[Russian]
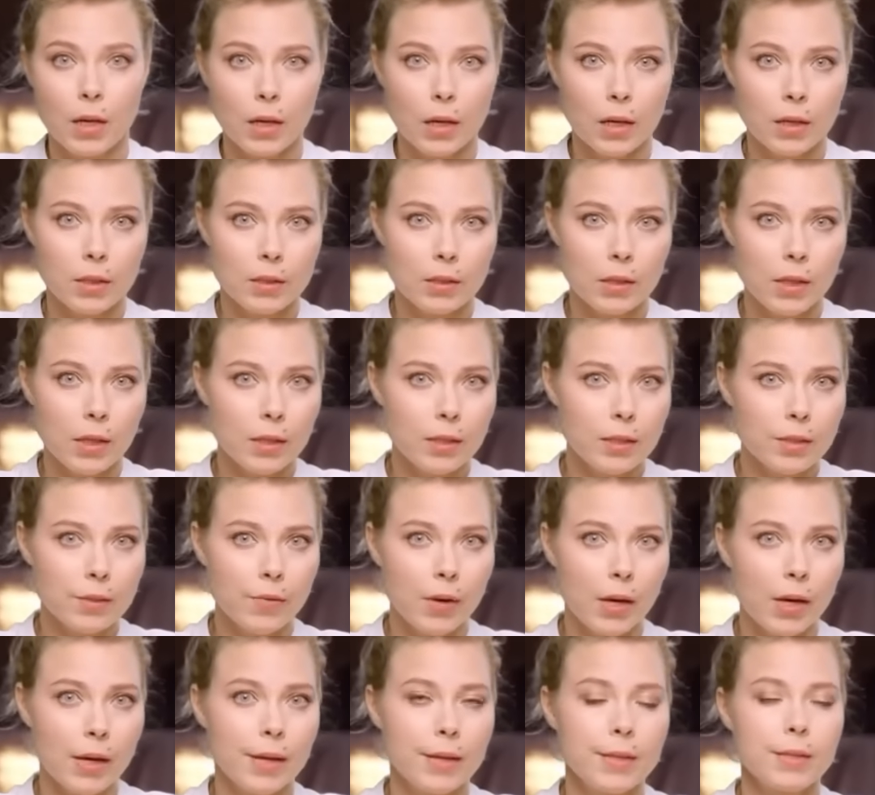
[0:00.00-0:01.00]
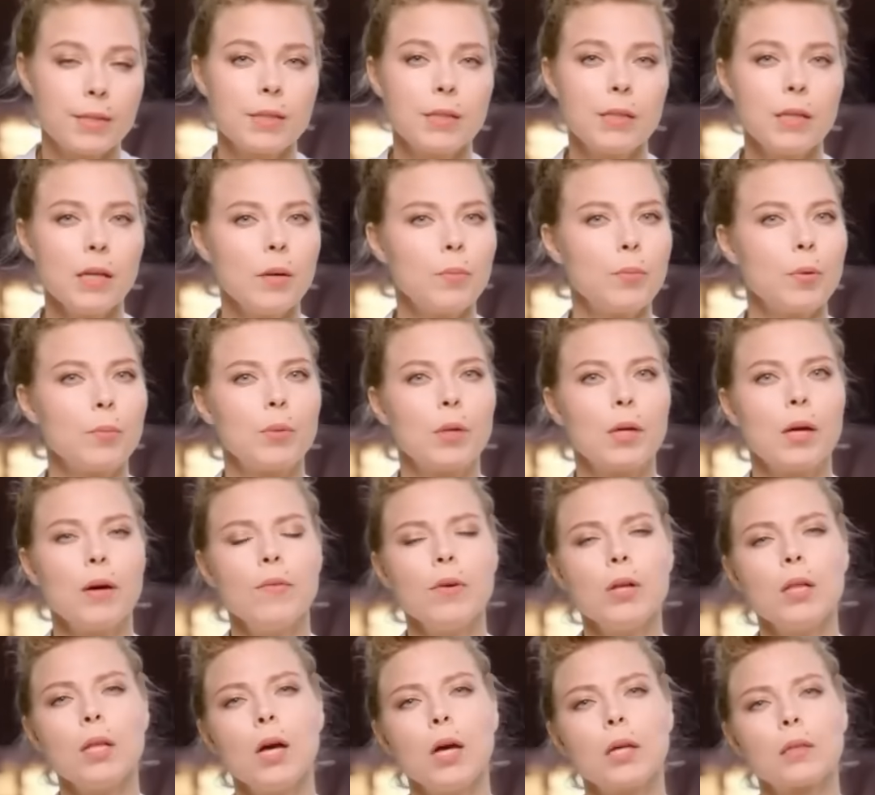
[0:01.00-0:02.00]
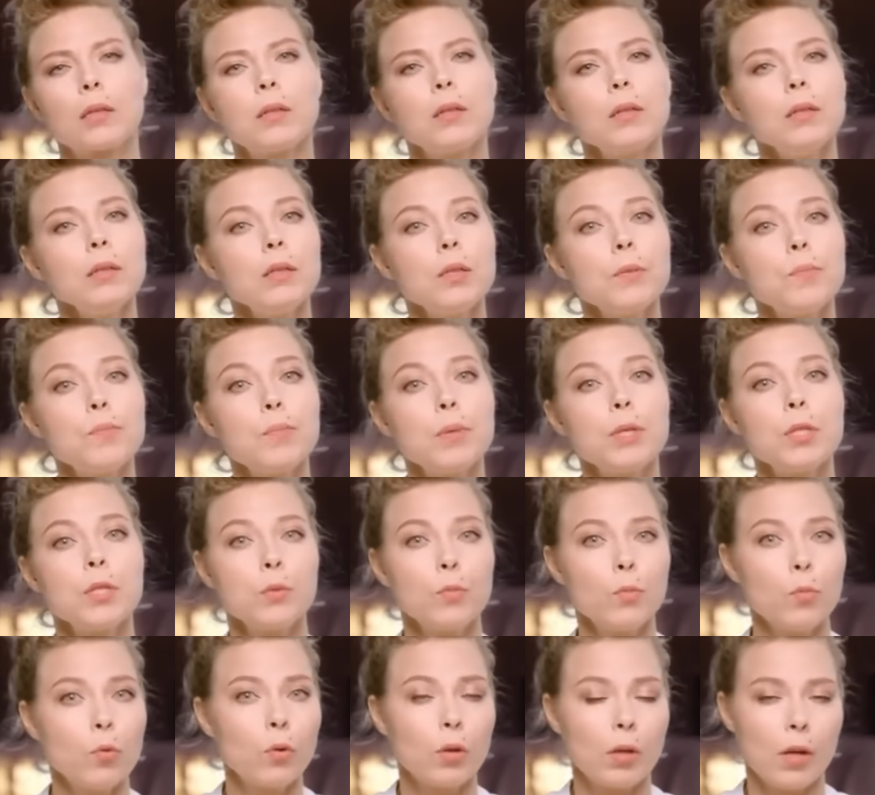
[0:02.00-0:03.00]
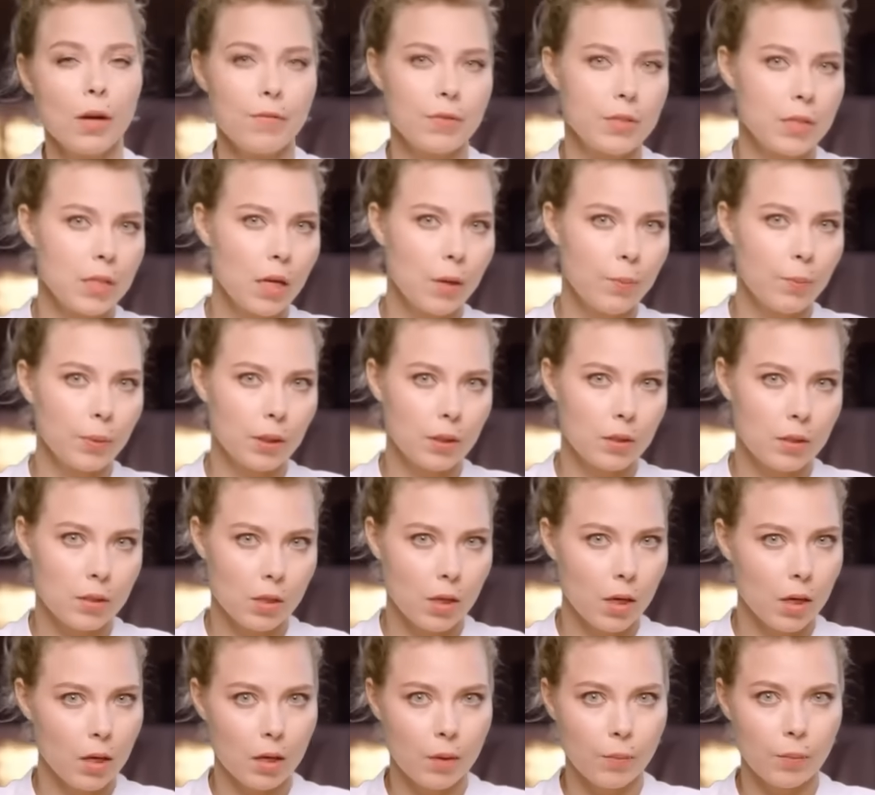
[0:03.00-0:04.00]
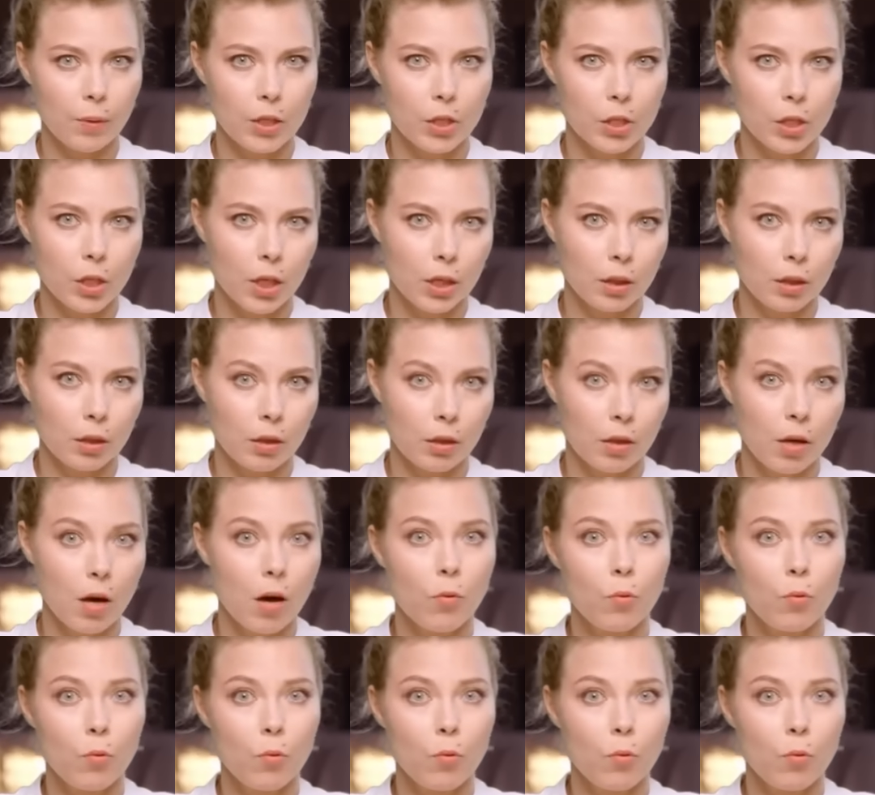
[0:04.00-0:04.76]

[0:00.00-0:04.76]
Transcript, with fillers: А издательство АСТ опубликовало открытое письмо для всех потенциальных площадок